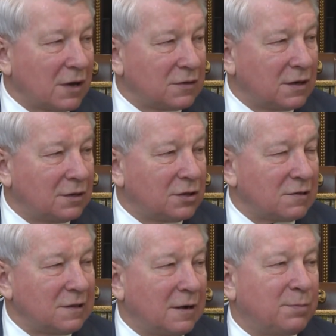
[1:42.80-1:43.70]
разных
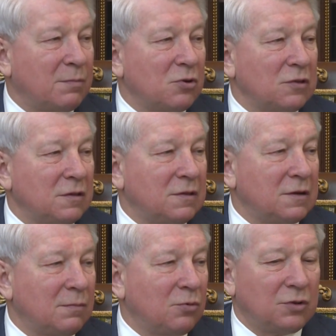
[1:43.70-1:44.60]
отраслях промышленности,
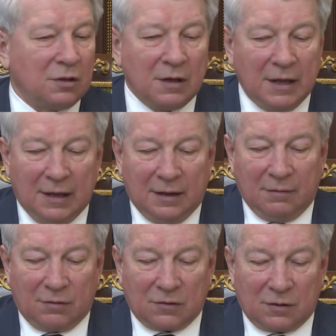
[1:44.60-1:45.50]
работал
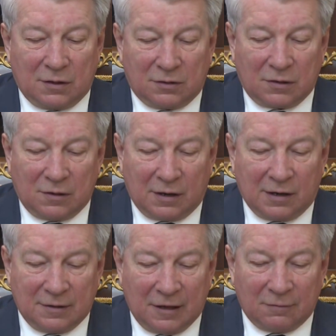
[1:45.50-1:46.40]
и в разных отраслях
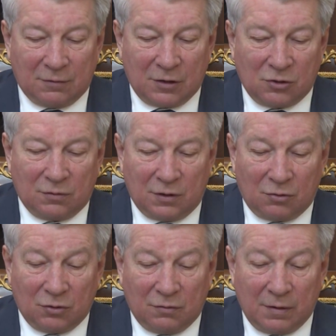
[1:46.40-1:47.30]
хозяйства нашего
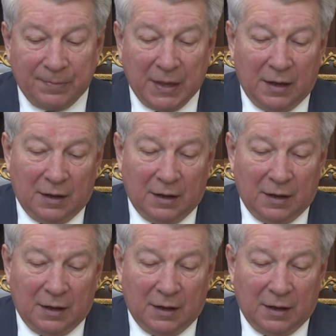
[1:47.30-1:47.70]
народного,